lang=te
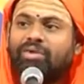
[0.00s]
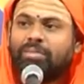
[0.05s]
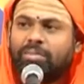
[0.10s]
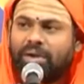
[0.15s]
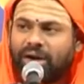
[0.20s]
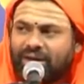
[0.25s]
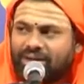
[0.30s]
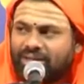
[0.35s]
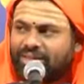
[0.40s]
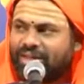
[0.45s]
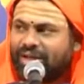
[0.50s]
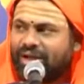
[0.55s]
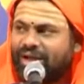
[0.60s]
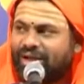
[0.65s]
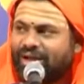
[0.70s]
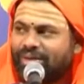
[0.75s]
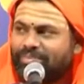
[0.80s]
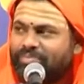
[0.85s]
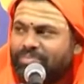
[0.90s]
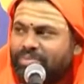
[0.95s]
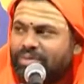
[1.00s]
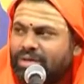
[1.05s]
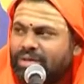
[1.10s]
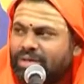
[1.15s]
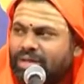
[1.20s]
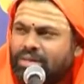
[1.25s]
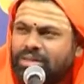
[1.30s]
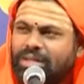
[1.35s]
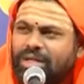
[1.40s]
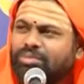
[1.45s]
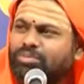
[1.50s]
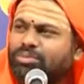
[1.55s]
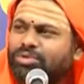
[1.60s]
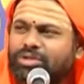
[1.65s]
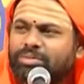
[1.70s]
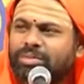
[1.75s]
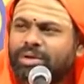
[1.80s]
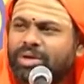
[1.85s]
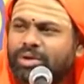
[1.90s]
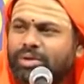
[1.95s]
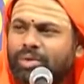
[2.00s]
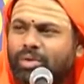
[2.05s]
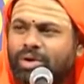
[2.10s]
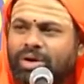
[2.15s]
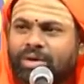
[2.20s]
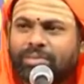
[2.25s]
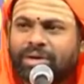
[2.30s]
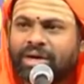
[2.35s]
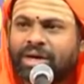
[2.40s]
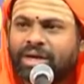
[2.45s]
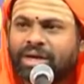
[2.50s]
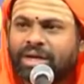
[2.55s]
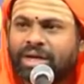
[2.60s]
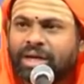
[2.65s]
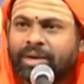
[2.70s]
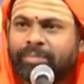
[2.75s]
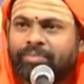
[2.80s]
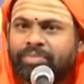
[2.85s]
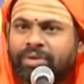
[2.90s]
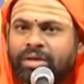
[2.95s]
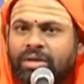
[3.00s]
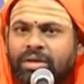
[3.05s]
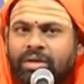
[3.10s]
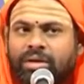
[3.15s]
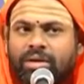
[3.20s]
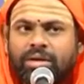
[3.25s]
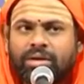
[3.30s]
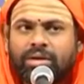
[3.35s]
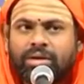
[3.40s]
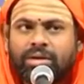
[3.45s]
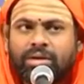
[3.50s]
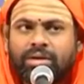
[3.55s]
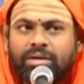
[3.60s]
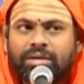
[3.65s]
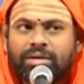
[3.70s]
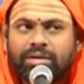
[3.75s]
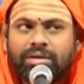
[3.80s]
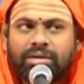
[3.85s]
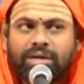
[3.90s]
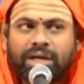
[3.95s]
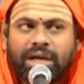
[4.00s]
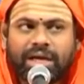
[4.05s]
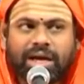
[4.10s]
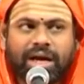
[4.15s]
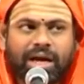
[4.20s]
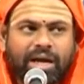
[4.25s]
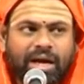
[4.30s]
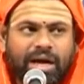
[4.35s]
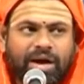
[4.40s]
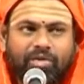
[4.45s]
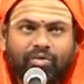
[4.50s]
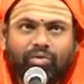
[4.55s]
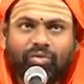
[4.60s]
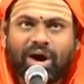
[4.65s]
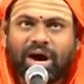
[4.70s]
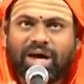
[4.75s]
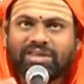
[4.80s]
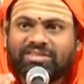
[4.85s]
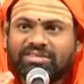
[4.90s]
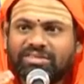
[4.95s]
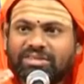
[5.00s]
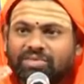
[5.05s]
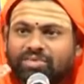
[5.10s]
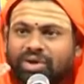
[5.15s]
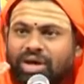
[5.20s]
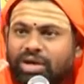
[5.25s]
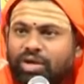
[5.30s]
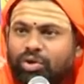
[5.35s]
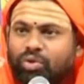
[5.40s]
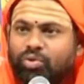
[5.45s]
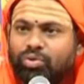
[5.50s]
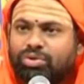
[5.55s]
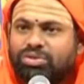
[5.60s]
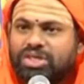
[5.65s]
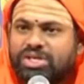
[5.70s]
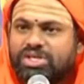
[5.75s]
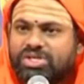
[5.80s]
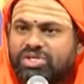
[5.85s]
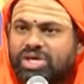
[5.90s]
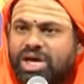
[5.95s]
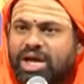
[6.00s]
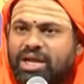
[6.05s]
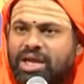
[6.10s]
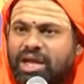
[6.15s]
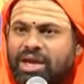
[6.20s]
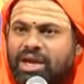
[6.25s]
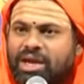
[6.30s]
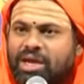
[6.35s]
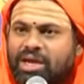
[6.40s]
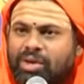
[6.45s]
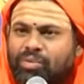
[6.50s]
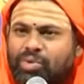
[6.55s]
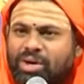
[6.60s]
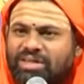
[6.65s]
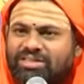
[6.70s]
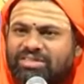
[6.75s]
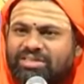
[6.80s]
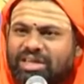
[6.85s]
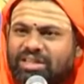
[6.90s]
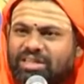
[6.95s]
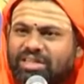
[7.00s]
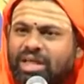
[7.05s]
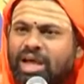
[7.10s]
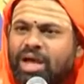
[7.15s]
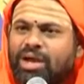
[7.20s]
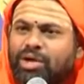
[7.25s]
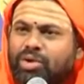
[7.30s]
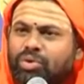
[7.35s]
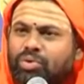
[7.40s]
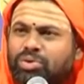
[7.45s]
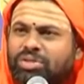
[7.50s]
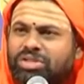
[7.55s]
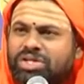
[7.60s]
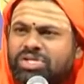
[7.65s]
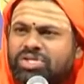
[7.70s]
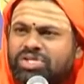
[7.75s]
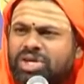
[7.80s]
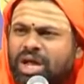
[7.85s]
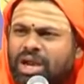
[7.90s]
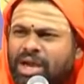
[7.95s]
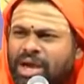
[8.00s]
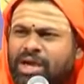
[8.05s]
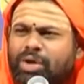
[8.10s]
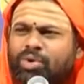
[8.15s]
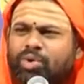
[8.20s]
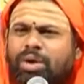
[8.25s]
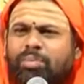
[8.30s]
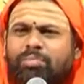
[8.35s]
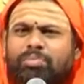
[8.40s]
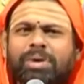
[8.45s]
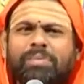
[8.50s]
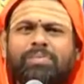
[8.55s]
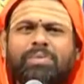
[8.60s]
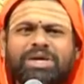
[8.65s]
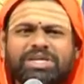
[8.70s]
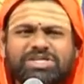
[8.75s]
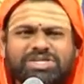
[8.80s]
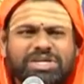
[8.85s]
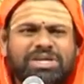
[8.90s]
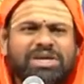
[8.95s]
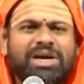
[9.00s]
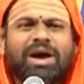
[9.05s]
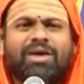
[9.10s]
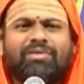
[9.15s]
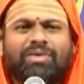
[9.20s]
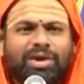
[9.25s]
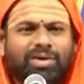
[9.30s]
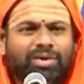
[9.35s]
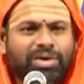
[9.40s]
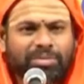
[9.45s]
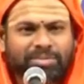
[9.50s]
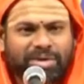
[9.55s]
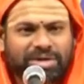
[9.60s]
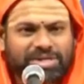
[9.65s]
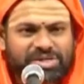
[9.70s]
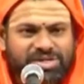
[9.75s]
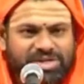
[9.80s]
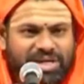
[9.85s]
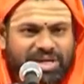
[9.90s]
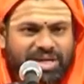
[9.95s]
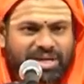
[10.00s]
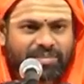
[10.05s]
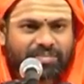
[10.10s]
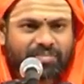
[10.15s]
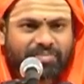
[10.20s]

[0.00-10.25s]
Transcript: మాగతాహ ఎంత అద్భుతమైన కోణం అని అంటే ఇక్కడ వాస్తవాన్ని గుర్తించాలి అని అంటే ఒక సత్యాన్ని గుర్తించాలి అంటే ఒక ప్రిపరేషన్ కావాలి ఒక మనిషికి